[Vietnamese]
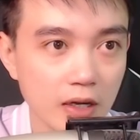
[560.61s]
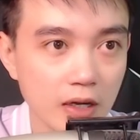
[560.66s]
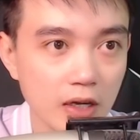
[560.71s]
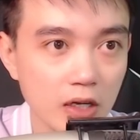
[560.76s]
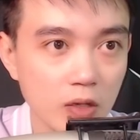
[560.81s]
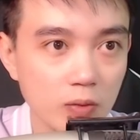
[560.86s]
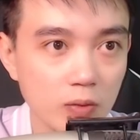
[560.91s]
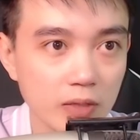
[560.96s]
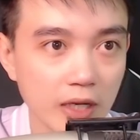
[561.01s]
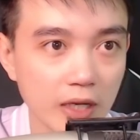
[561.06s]

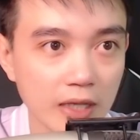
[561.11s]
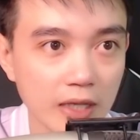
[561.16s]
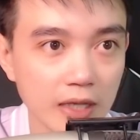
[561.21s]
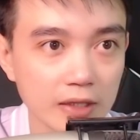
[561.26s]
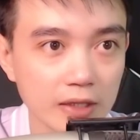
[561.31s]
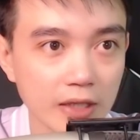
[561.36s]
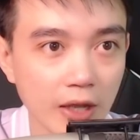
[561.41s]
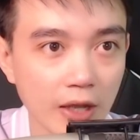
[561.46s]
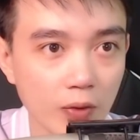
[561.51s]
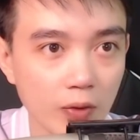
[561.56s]
Lúc này thằng
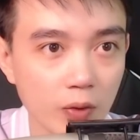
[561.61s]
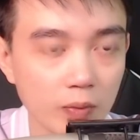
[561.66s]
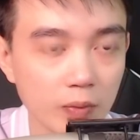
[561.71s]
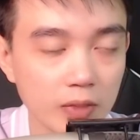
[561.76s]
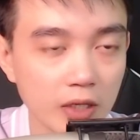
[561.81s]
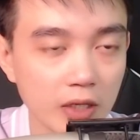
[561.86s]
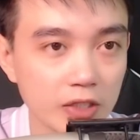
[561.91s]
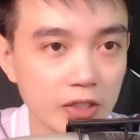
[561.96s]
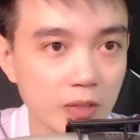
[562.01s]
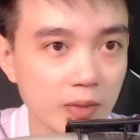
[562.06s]
Thẹo cũng
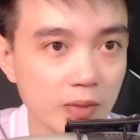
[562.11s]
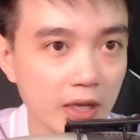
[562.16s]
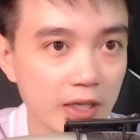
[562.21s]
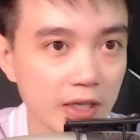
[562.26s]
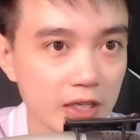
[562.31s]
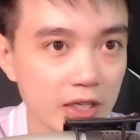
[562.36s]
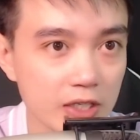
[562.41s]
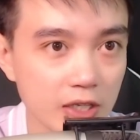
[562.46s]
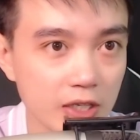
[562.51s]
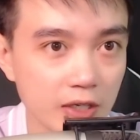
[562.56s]
từ trong nhà
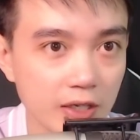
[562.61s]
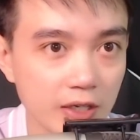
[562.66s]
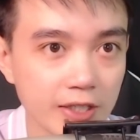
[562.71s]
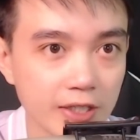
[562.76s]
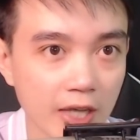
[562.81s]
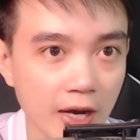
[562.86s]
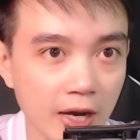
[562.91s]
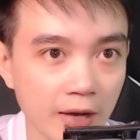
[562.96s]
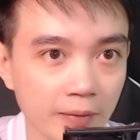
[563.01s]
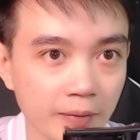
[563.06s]
vệ sinh đi
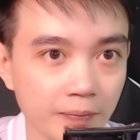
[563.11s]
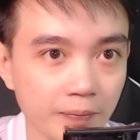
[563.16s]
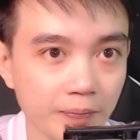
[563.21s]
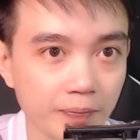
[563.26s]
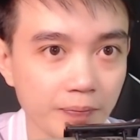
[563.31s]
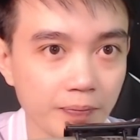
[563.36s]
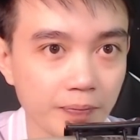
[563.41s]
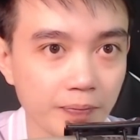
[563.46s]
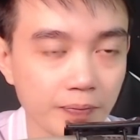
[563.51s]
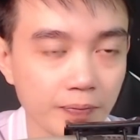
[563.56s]
ra.
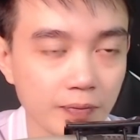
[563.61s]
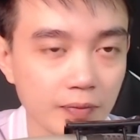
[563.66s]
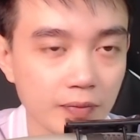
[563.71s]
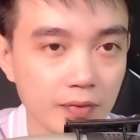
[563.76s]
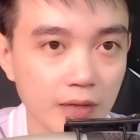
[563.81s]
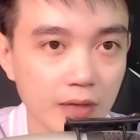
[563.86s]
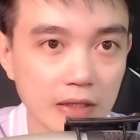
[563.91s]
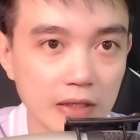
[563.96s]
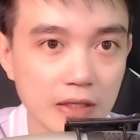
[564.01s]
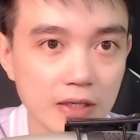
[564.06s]

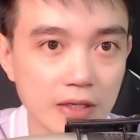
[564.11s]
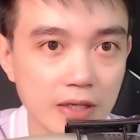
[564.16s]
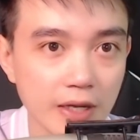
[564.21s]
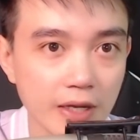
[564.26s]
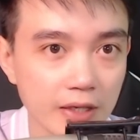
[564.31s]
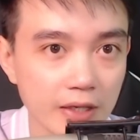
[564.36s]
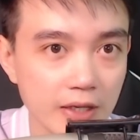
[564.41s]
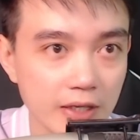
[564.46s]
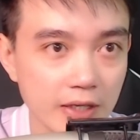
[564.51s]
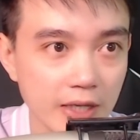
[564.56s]
Thằng Tư liền
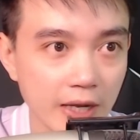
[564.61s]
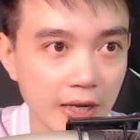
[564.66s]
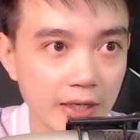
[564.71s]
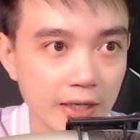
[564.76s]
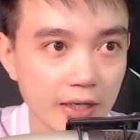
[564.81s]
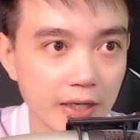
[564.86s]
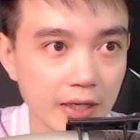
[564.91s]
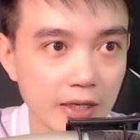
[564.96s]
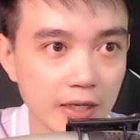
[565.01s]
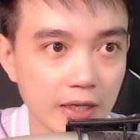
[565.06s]
đứng dậy,
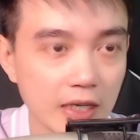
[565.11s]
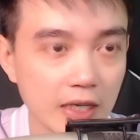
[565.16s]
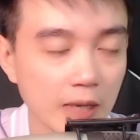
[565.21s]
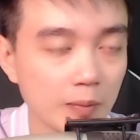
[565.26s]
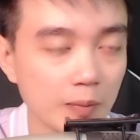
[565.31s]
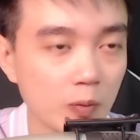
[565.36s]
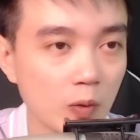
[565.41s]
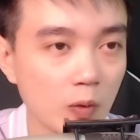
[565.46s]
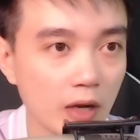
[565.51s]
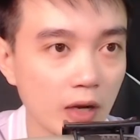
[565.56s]
cầm
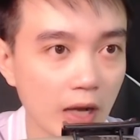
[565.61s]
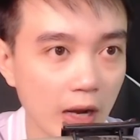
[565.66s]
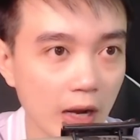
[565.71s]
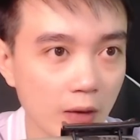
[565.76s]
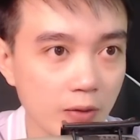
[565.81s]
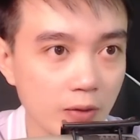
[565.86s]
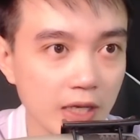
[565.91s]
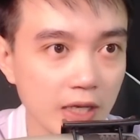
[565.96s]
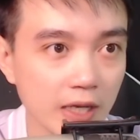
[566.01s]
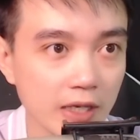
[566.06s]
quần áo
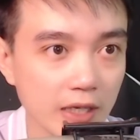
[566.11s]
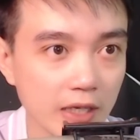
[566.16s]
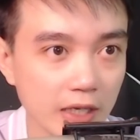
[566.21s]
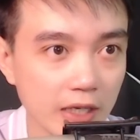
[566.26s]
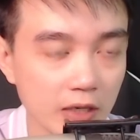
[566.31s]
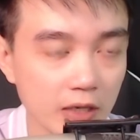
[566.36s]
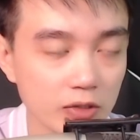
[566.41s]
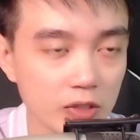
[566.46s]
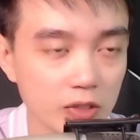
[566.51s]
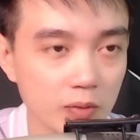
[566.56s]
chạy ngay
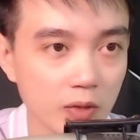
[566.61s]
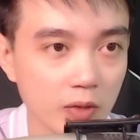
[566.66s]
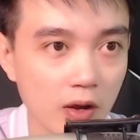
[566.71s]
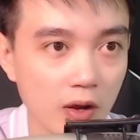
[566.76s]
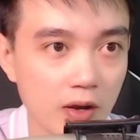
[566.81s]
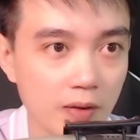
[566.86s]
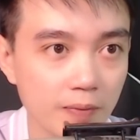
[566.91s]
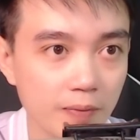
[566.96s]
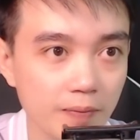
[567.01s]
vào trong đó.